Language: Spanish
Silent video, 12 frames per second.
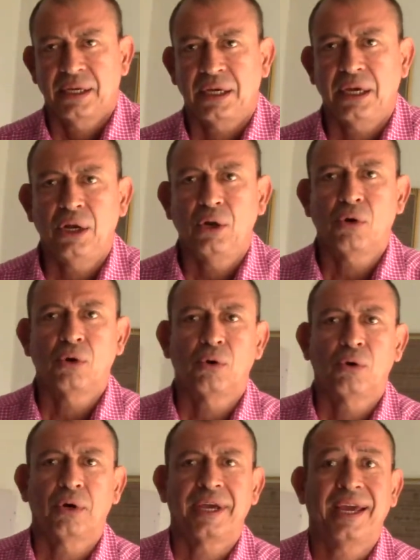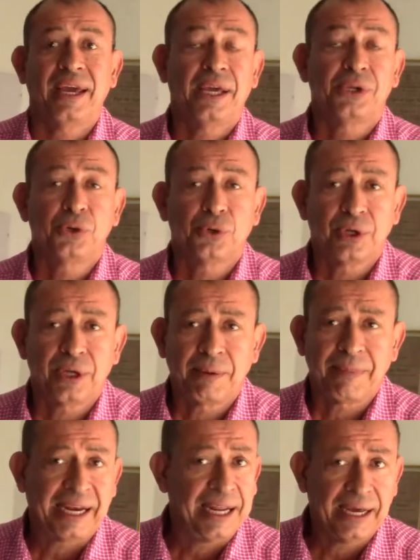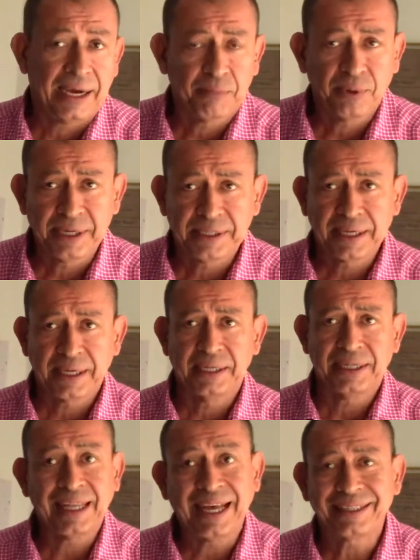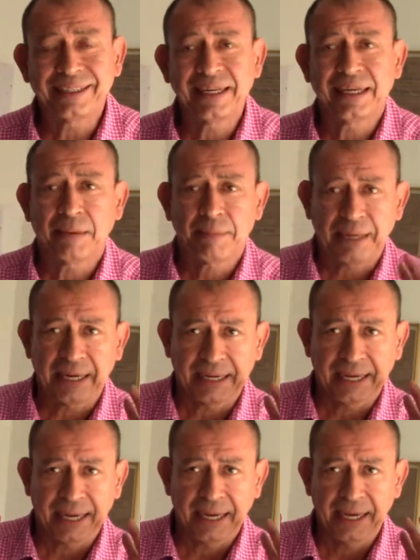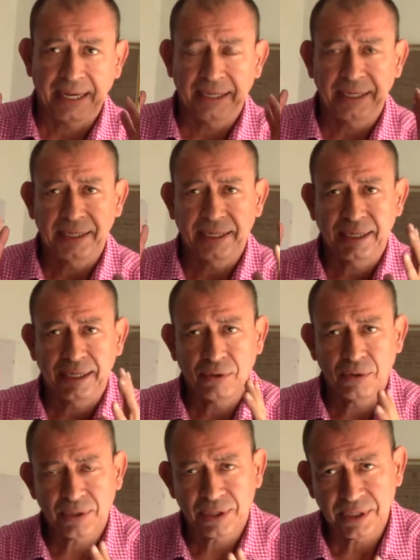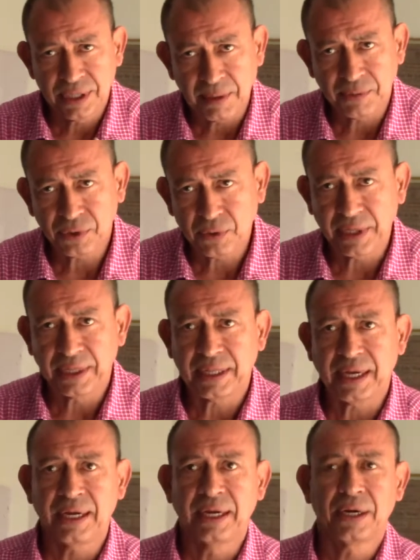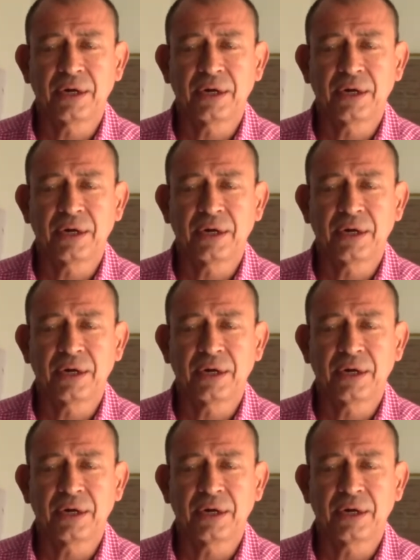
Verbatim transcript: y lo he hecho de manera pues eh, didáctica para que nos demos cuenta